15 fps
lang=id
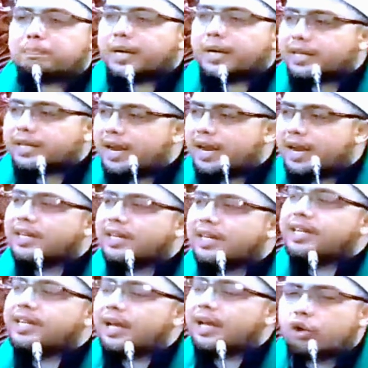pernah
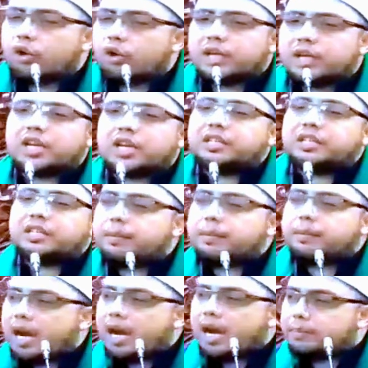dilihat oleh Sayyidina
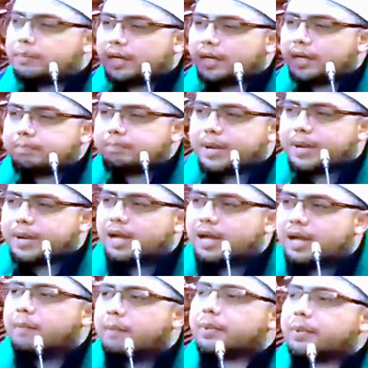Bilal bin
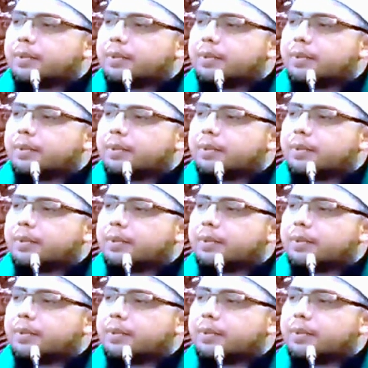Rabah,